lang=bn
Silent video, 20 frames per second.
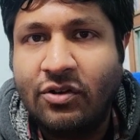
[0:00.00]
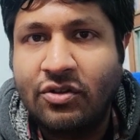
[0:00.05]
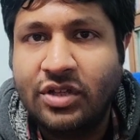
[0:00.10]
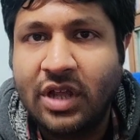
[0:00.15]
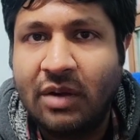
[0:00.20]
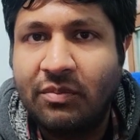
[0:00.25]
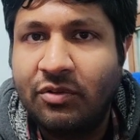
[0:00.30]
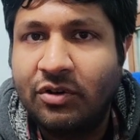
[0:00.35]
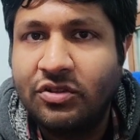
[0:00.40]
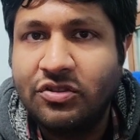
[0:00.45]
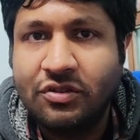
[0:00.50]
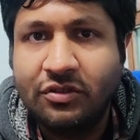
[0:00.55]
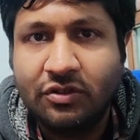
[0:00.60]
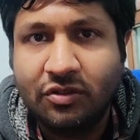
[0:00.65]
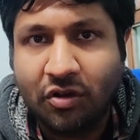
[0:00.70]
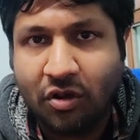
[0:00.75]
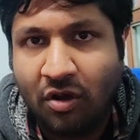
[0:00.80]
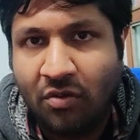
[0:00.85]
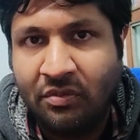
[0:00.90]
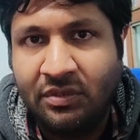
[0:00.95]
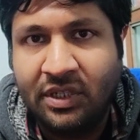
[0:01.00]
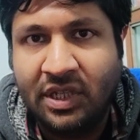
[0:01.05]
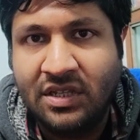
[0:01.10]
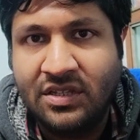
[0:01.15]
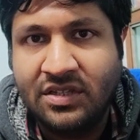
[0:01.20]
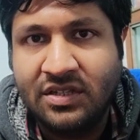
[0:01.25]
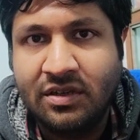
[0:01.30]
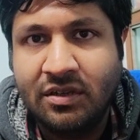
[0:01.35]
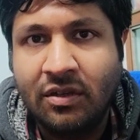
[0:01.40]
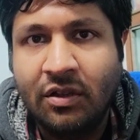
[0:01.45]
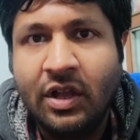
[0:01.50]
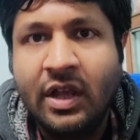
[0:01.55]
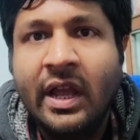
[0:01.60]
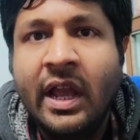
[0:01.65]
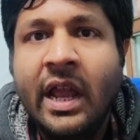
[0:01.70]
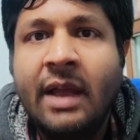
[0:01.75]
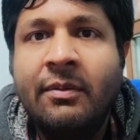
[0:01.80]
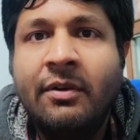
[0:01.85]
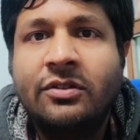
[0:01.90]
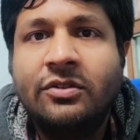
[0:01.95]
সাল পর্যন্ত ক্ষমতায় ছিল
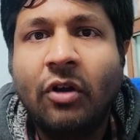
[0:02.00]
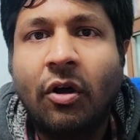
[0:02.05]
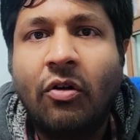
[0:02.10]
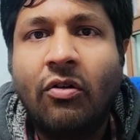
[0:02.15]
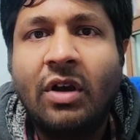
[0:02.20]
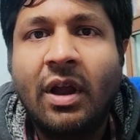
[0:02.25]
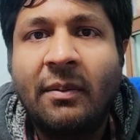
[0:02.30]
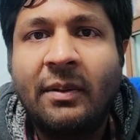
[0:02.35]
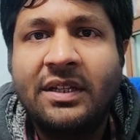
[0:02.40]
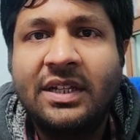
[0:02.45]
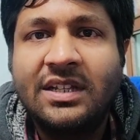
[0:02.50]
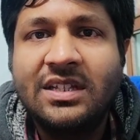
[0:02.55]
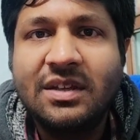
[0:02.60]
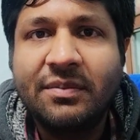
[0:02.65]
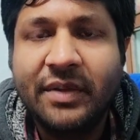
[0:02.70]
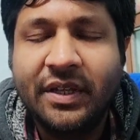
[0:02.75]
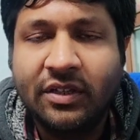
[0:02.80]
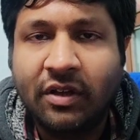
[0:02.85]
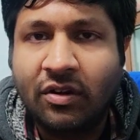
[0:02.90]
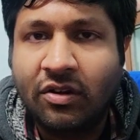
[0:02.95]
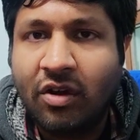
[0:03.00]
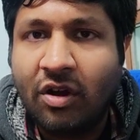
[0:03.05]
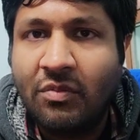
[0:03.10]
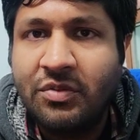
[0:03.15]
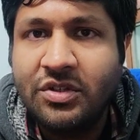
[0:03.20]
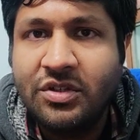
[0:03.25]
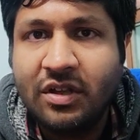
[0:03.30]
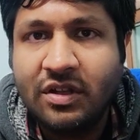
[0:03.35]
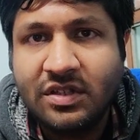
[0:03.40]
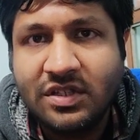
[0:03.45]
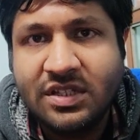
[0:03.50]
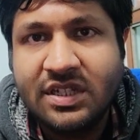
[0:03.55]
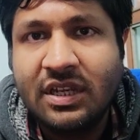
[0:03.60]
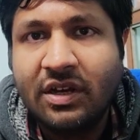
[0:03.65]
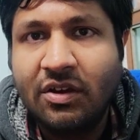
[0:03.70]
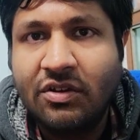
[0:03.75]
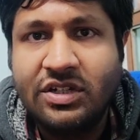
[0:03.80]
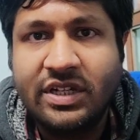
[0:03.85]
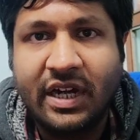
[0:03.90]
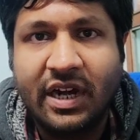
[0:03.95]
এবং তখন আমাদের যে বেতন কমিশন
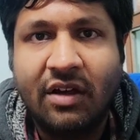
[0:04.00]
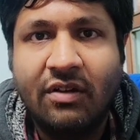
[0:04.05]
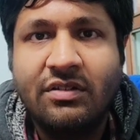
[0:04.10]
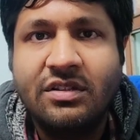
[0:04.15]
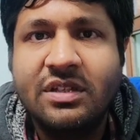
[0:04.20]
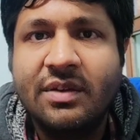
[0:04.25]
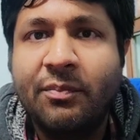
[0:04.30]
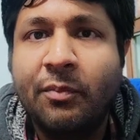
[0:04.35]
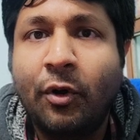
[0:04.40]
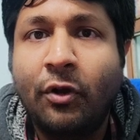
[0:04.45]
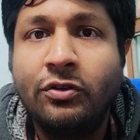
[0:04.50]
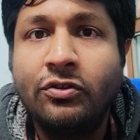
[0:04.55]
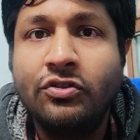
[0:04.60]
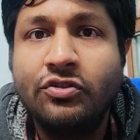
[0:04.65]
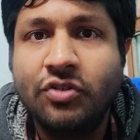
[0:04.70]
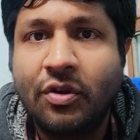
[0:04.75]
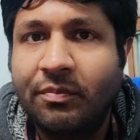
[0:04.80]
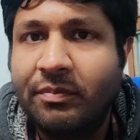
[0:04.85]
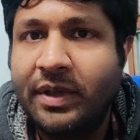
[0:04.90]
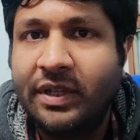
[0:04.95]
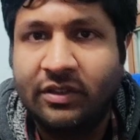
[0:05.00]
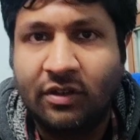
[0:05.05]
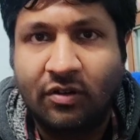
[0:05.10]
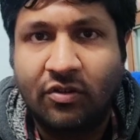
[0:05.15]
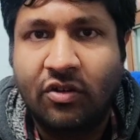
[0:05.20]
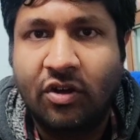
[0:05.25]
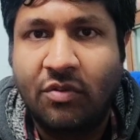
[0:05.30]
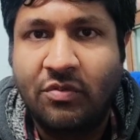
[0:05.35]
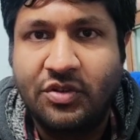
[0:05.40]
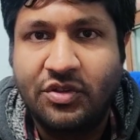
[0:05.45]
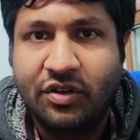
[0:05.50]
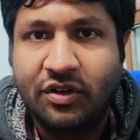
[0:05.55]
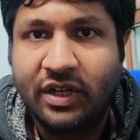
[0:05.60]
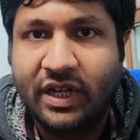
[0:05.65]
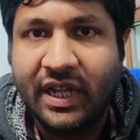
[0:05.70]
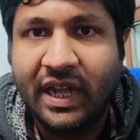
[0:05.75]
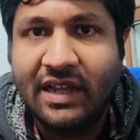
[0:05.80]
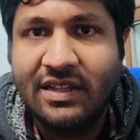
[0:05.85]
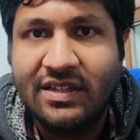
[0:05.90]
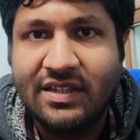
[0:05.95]
ছিল সেটা হচ্ছে পঞ্চম বেতন কমিশন
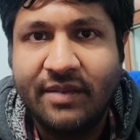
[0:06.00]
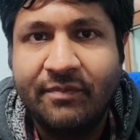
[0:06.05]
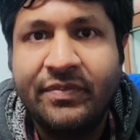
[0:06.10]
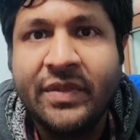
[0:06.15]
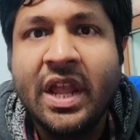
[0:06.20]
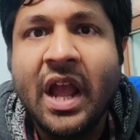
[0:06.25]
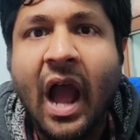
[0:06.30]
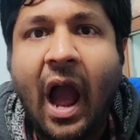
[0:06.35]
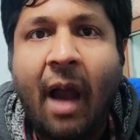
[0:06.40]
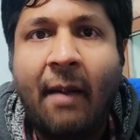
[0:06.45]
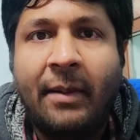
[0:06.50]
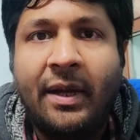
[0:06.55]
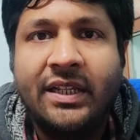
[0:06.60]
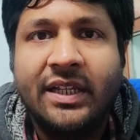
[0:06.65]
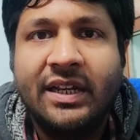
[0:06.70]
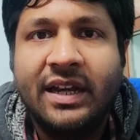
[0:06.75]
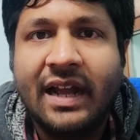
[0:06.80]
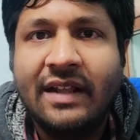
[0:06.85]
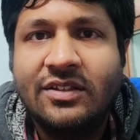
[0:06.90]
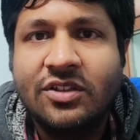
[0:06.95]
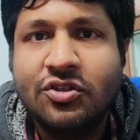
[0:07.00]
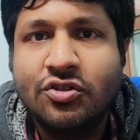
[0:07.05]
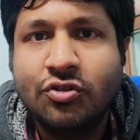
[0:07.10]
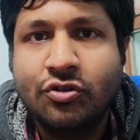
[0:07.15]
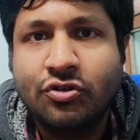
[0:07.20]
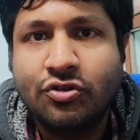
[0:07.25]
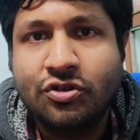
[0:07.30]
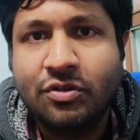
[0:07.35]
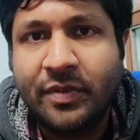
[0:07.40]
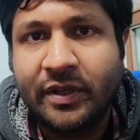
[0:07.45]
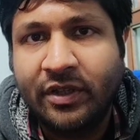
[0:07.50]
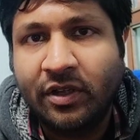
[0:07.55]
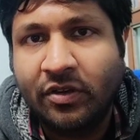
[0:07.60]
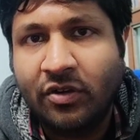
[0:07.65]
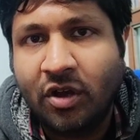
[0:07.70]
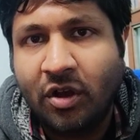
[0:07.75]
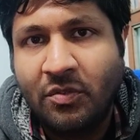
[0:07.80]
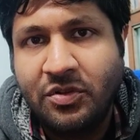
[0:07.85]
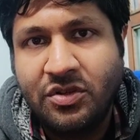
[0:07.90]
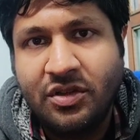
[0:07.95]
ঠিক আছে আমাদের রাজ্যে ষষ্ঠ বেতন
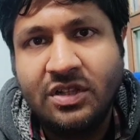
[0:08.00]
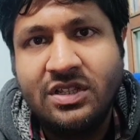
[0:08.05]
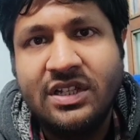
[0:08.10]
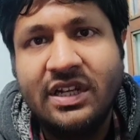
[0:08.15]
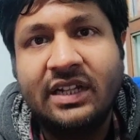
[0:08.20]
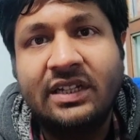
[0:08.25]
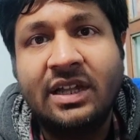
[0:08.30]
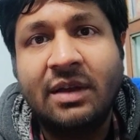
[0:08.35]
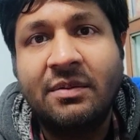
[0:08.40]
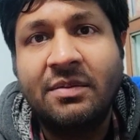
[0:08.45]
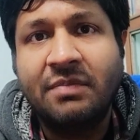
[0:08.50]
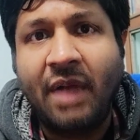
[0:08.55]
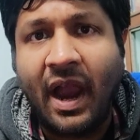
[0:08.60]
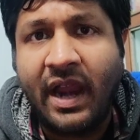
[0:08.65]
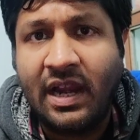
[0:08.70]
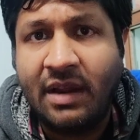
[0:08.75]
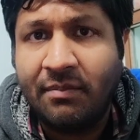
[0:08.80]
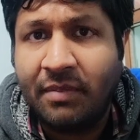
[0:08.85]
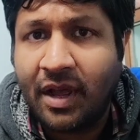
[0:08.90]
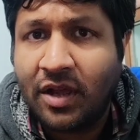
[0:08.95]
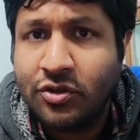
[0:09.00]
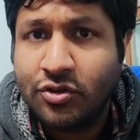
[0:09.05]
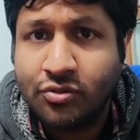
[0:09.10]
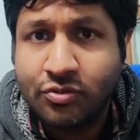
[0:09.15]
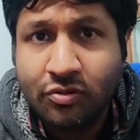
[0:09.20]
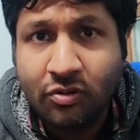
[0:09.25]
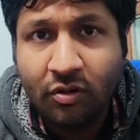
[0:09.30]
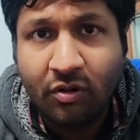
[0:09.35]
কমিশন যেটাতে আমি মাইনে পাওয়া শুরু